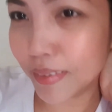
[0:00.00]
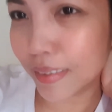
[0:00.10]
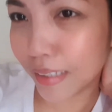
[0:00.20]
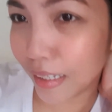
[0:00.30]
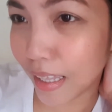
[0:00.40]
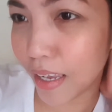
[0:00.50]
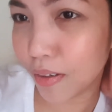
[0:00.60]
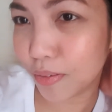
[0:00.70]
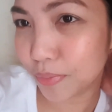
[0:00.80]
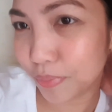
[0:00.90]
Hintay
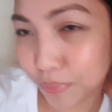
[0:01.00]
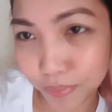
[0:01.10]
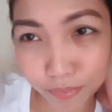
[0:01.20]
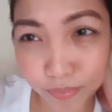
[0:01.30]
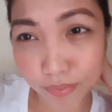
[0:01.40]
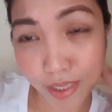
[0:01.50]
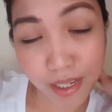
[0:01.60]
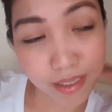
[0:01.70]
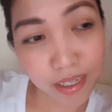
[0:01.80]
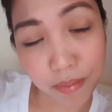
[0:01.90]
tayo.
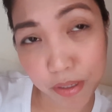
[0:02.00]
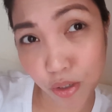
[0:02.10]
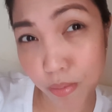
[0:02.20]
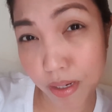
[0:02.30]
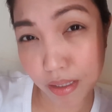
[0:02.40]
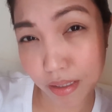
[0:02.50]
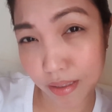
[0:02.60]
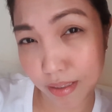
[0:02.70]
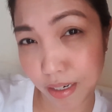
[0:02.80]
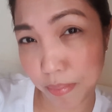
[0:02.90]
Tagal-tagal pa. Siguro mga
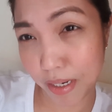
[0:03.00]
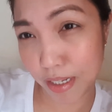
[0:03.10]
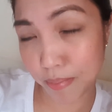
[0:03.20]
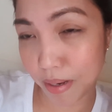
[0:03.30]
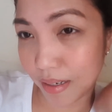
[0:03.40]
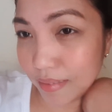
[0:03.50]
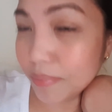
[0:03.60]
3 minutes pa.